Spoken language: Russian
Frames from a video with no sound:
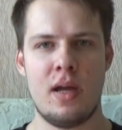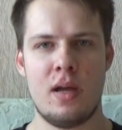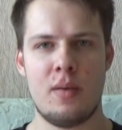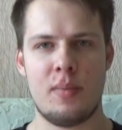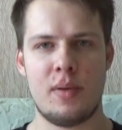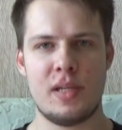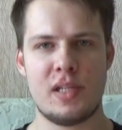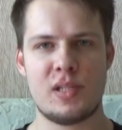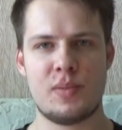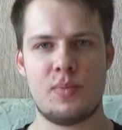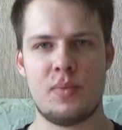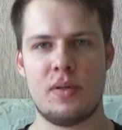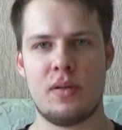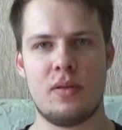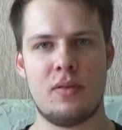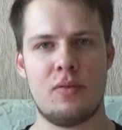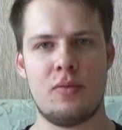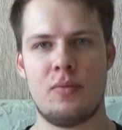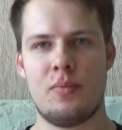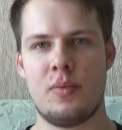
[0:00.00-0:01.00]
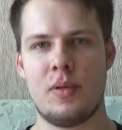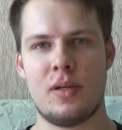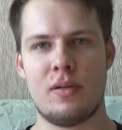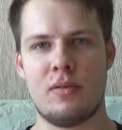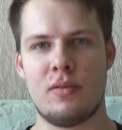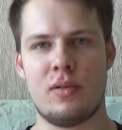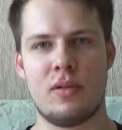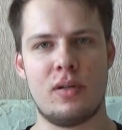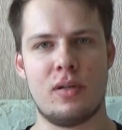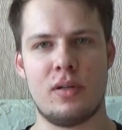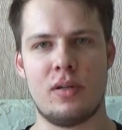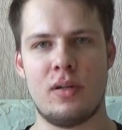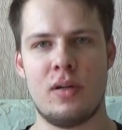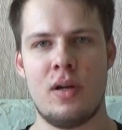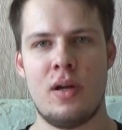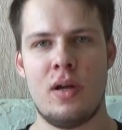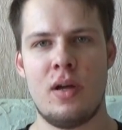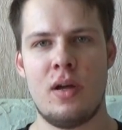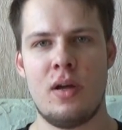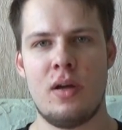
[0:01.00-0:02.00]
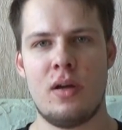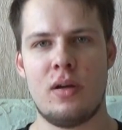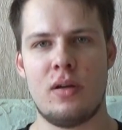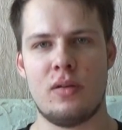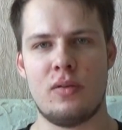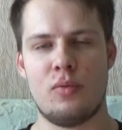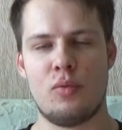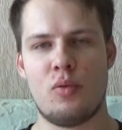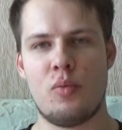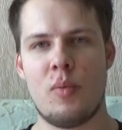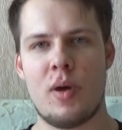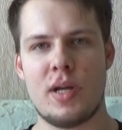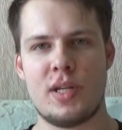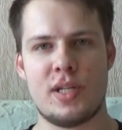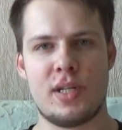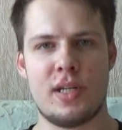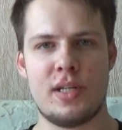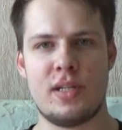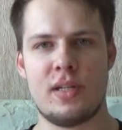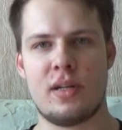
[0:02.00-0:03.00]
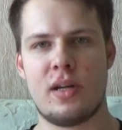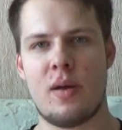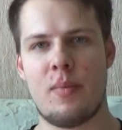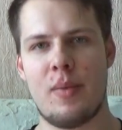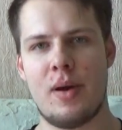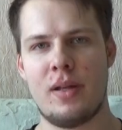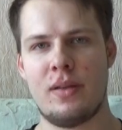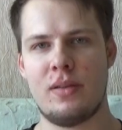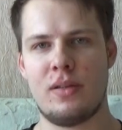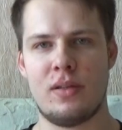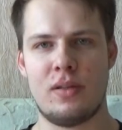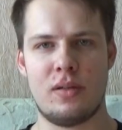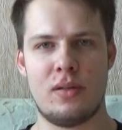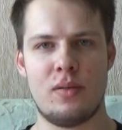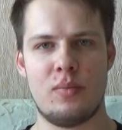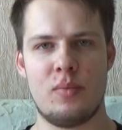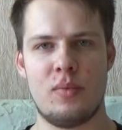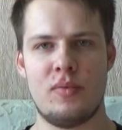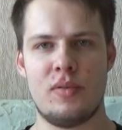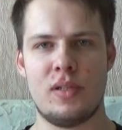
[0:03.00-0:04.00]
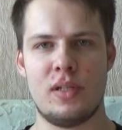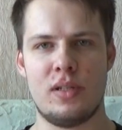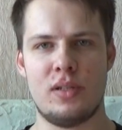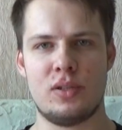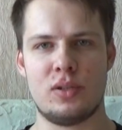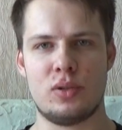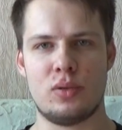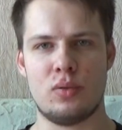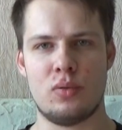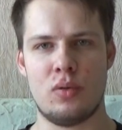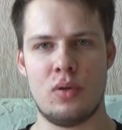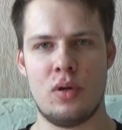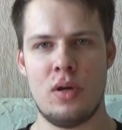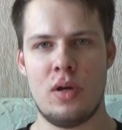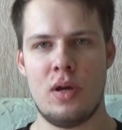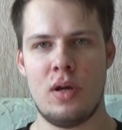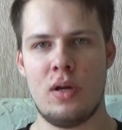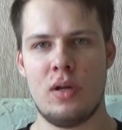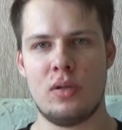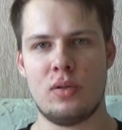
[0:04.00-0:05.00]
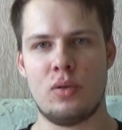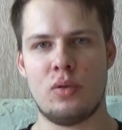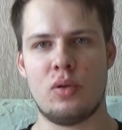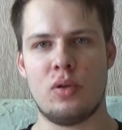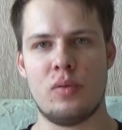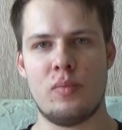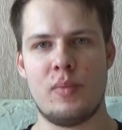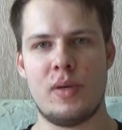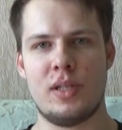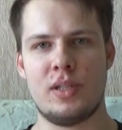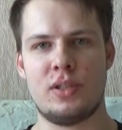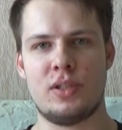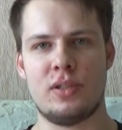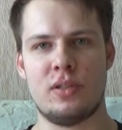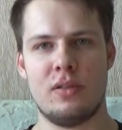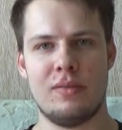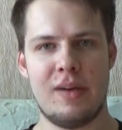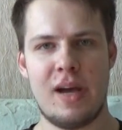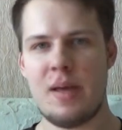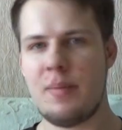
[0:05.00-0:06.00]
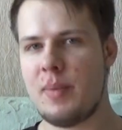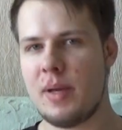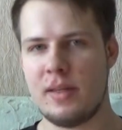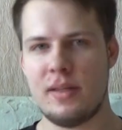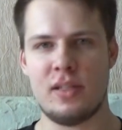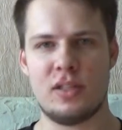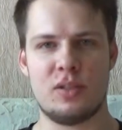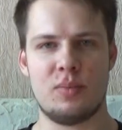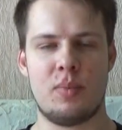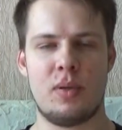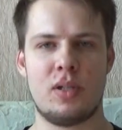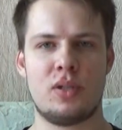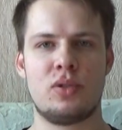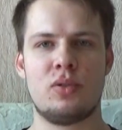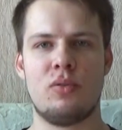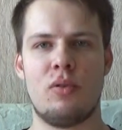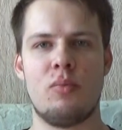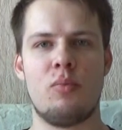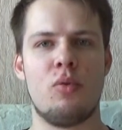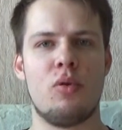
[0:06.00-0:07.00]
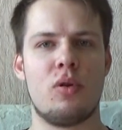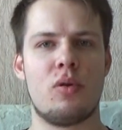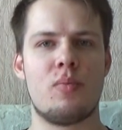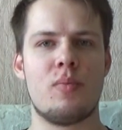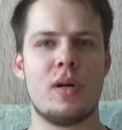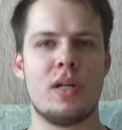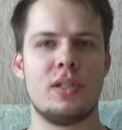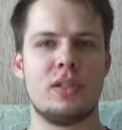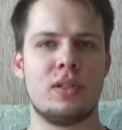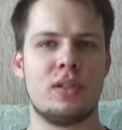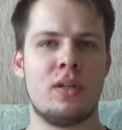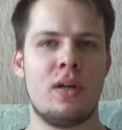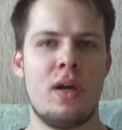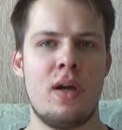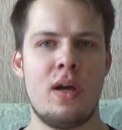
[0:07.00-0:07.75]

В принципе, в первых э, двух матчах этих команд э, мы видели, что тотал меньше 2,5 даже прошло в обоих матчах.